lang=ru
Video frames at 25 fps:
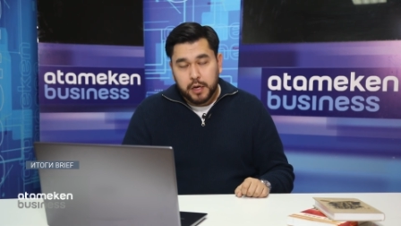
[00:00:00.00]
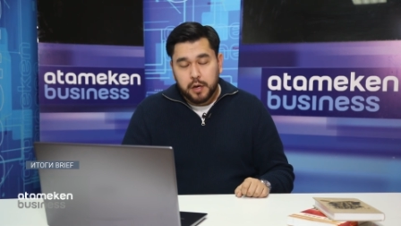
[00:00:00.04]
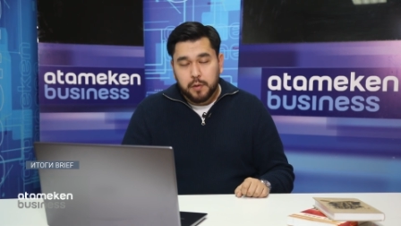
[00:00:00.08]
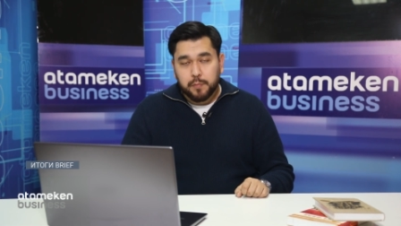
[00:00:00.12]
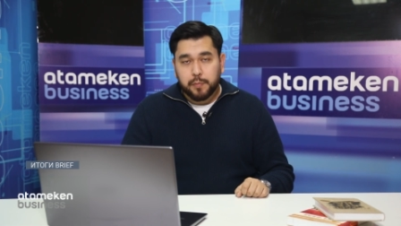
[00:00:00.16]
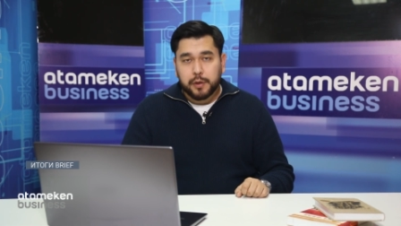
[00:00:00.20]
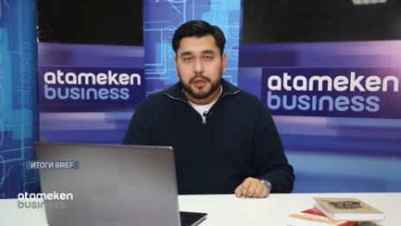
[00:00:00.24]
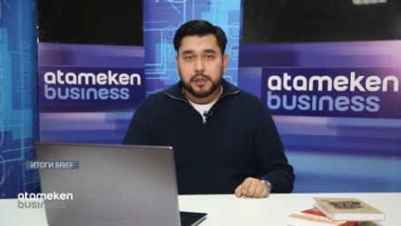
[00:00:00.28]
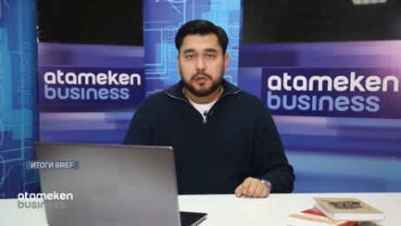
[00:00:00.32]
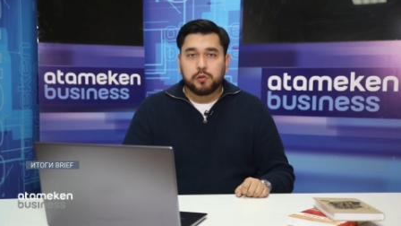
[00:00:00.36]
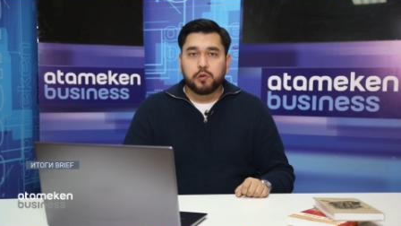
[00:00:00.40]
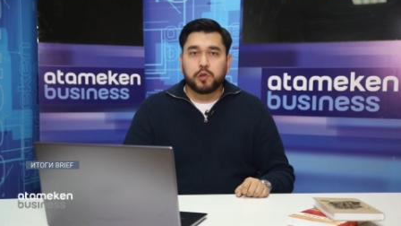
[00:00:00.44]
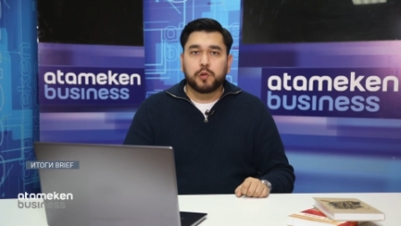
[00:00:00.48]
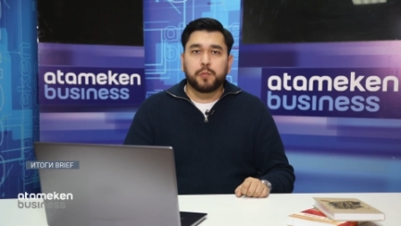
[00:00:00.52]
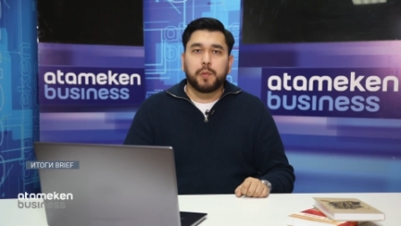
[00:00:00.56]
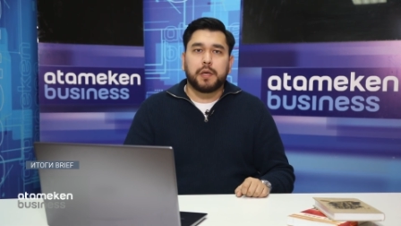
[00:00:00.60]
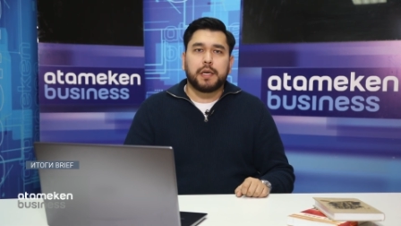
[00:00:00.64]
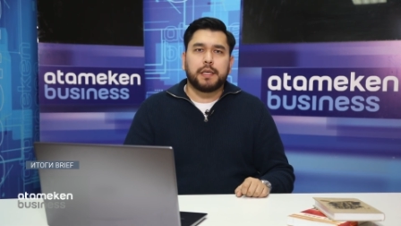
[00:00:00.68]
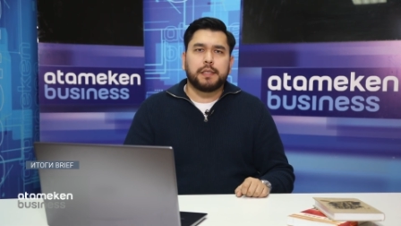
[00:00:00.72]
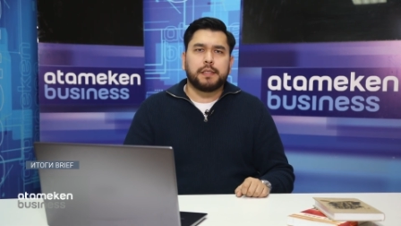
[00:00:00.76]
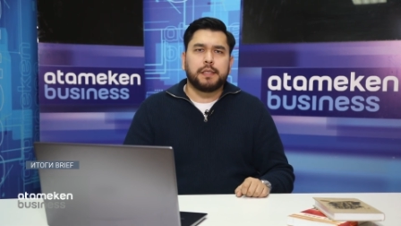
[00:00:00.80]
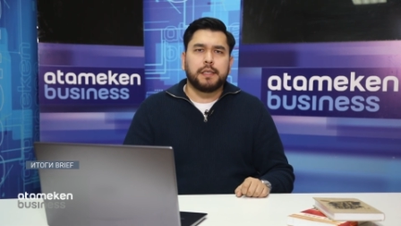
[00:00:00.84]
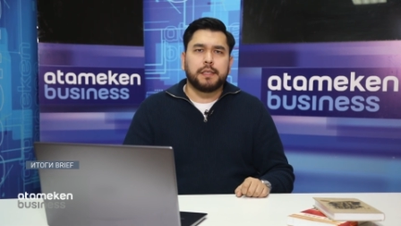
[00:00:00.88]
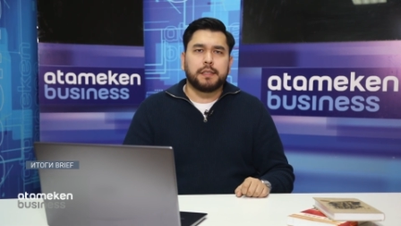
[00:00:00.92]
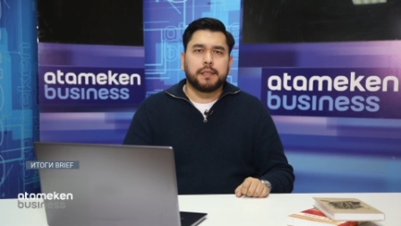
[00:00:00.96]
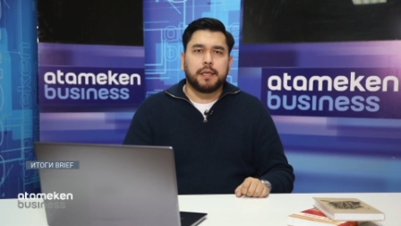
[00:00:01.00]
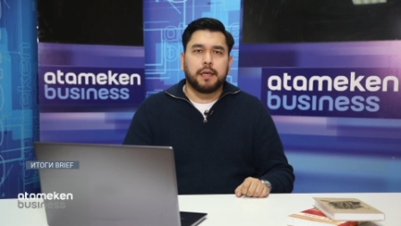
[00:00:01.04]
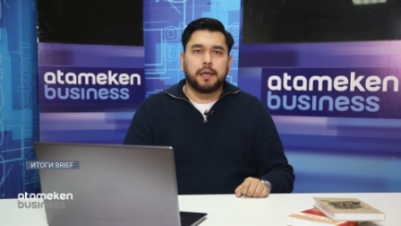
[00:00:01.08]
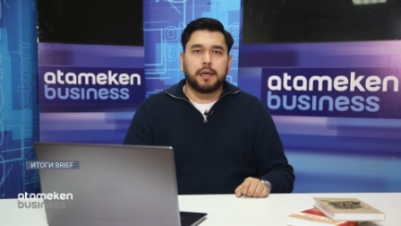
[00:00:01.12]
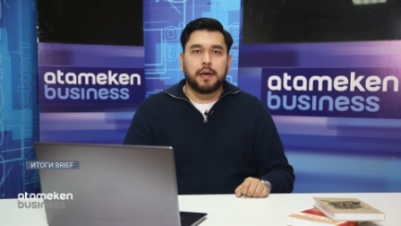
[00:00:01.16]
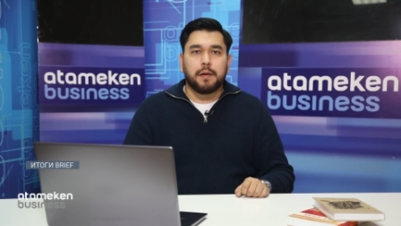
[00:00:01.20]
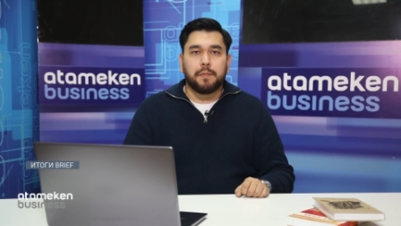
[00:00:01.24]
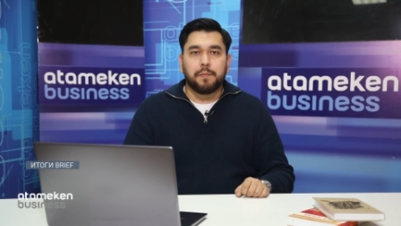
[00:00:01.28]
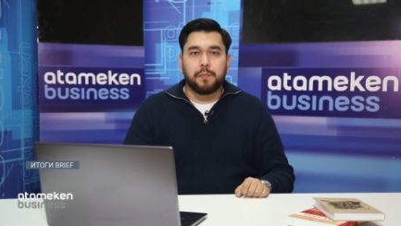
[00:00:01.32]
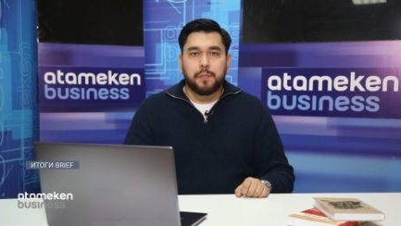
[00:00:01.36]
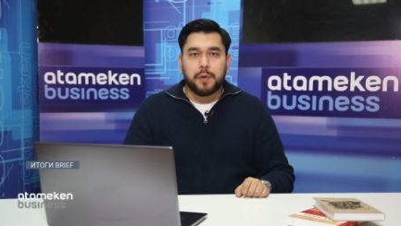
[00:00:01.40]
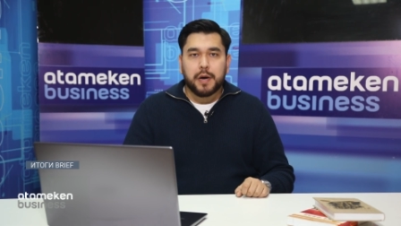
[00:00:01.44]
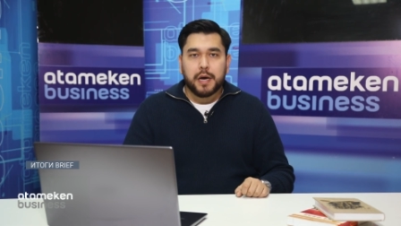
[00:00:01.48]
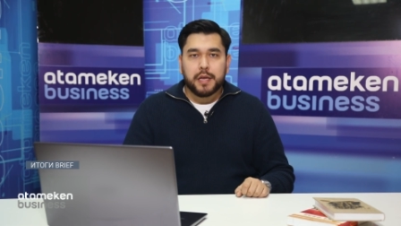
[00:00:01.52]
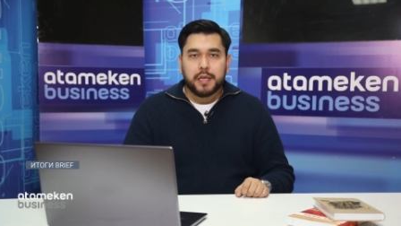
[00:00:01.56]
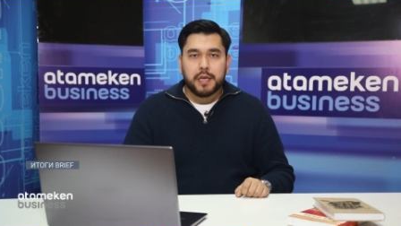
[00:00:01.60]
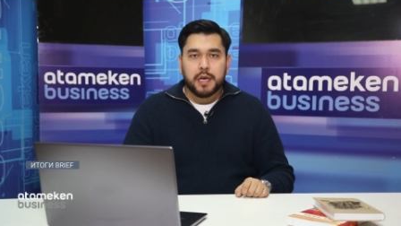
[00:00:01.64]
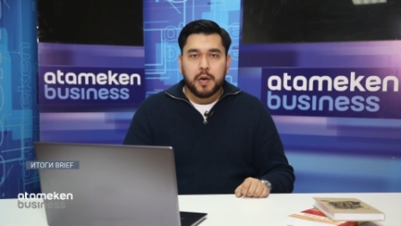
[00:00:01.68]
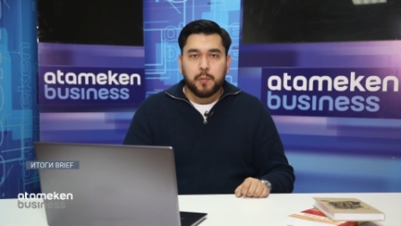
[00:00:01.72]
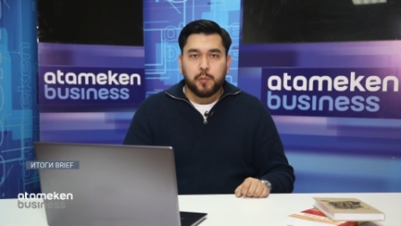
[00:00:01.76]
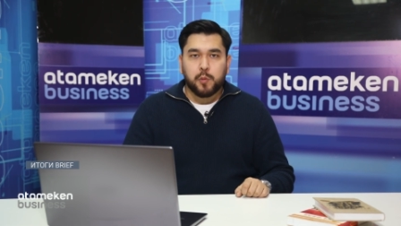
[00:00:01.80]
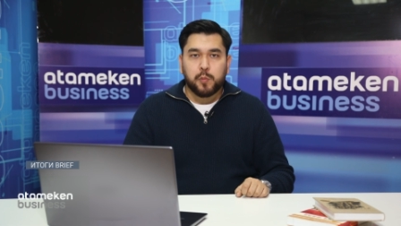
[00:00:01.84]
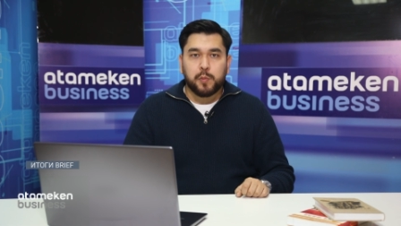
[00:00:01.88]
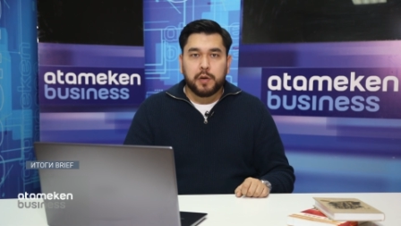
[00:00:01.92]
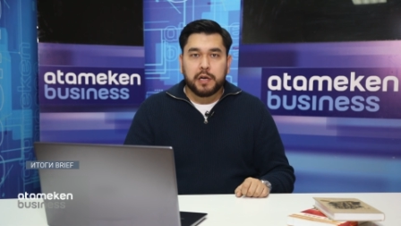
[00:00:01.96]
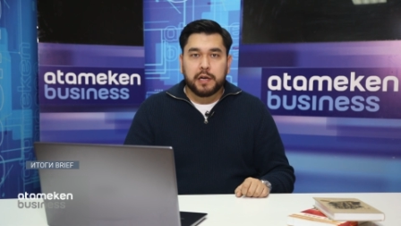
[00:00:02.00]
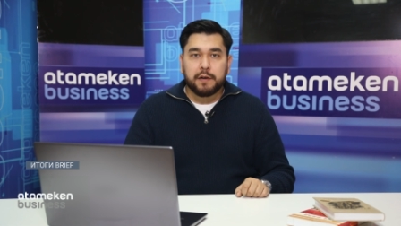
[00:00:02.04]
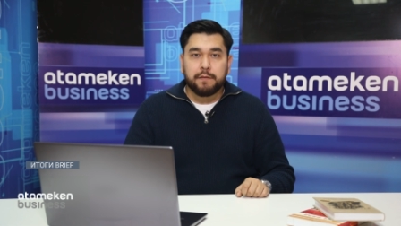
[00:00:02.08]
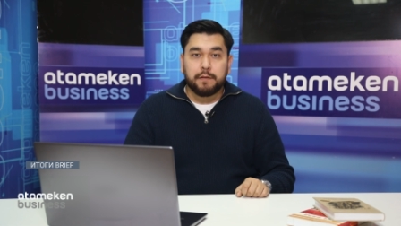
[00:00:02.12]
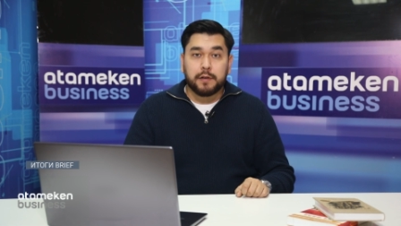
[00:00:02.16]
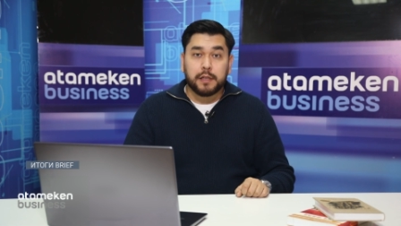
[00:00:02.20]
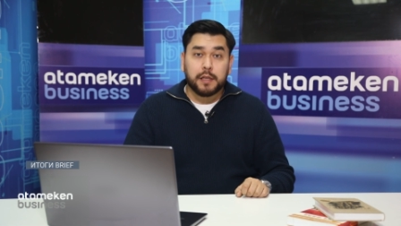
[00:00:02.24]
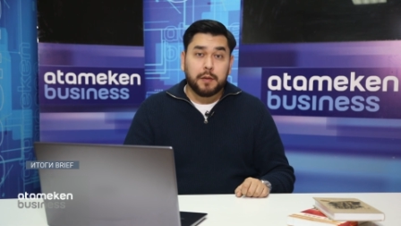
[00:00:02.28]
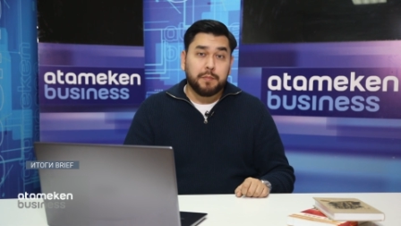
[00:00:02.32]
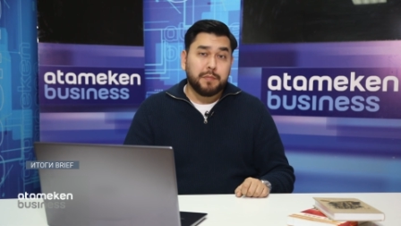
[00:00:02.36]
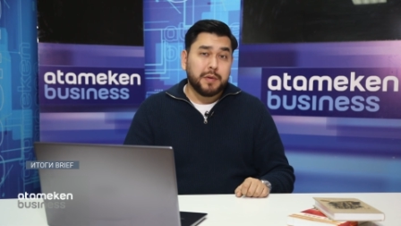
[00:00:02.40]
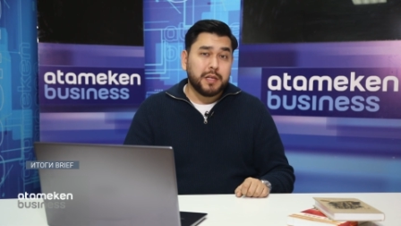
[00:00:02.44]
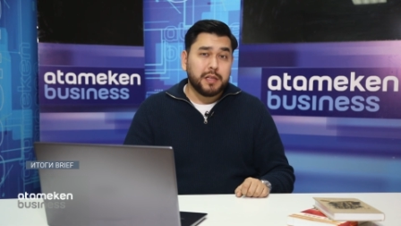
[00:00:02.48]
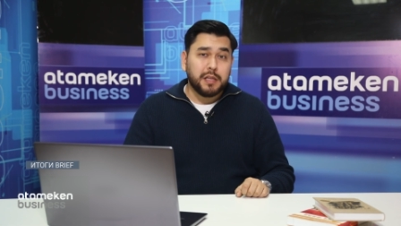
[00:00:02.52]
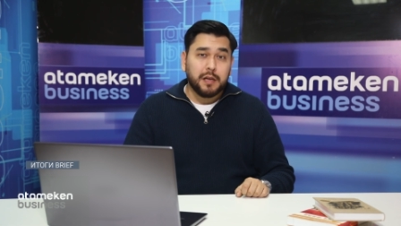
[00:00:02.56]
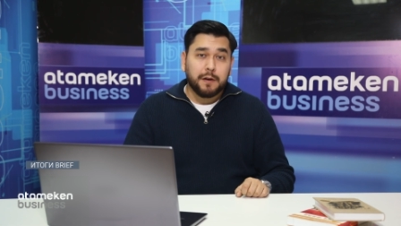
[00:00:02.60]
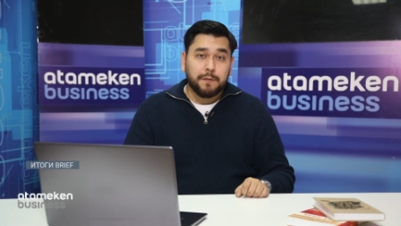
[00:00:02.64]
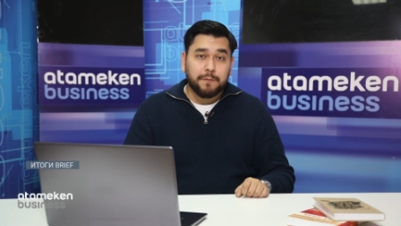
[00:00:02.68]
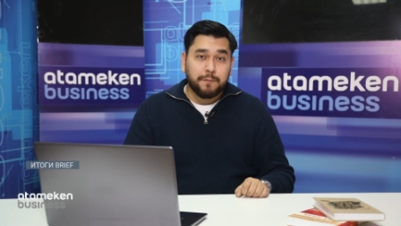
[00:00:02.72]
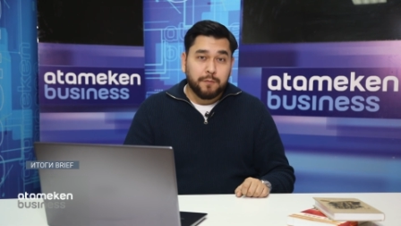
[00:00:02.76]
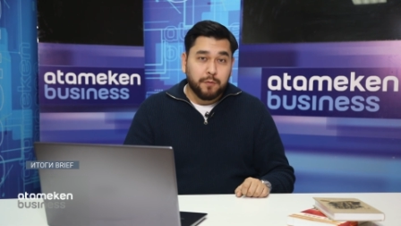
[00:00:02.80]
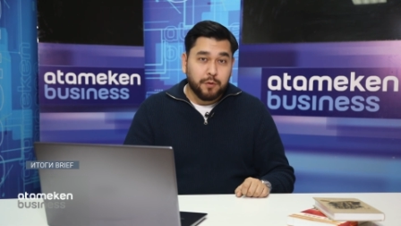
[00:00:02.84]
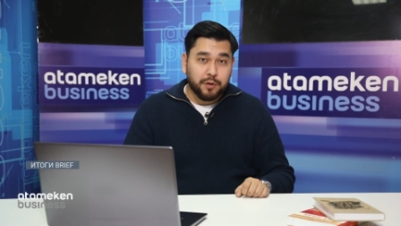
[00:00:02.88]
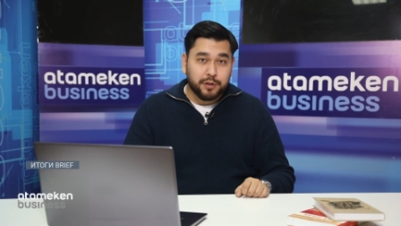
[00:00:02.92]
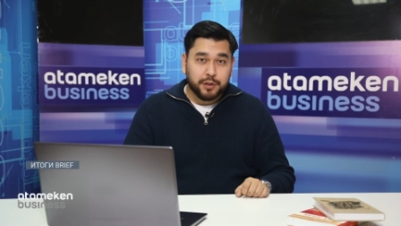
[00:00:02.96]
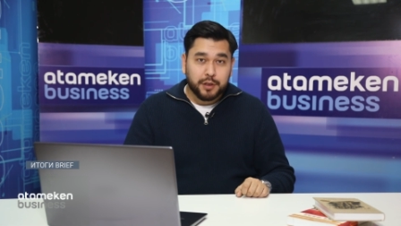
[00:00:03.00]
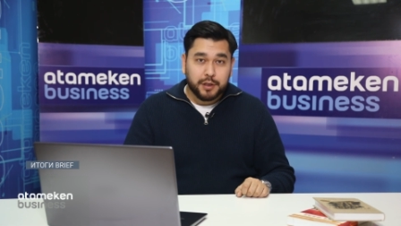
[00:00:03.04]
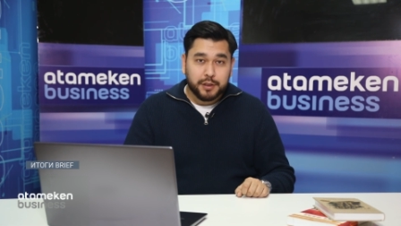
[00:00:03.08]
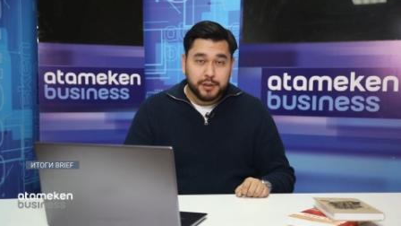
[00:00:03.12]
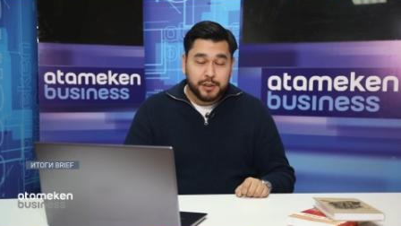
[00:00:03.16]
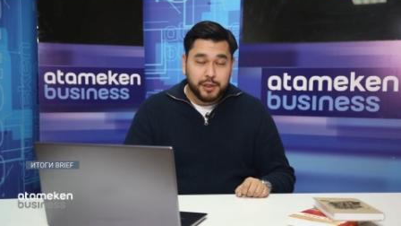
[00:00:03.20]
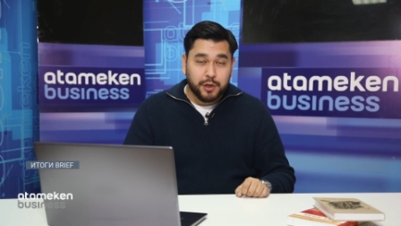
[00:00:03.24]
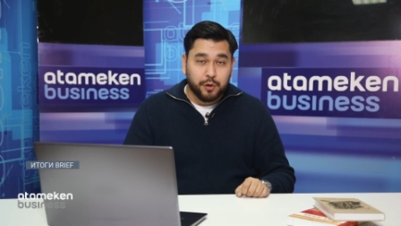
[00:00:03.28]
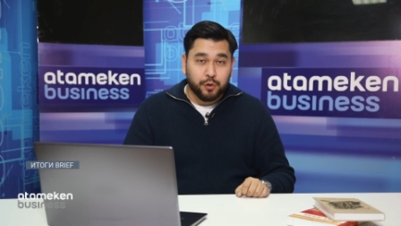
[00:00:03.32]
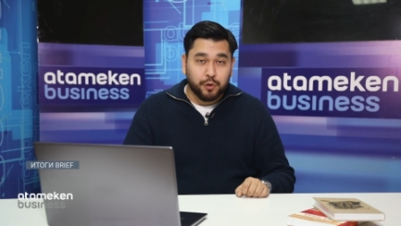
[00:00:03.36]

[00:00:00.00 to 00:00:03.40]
Пресс-служба российской компании опубликовала милое фото, где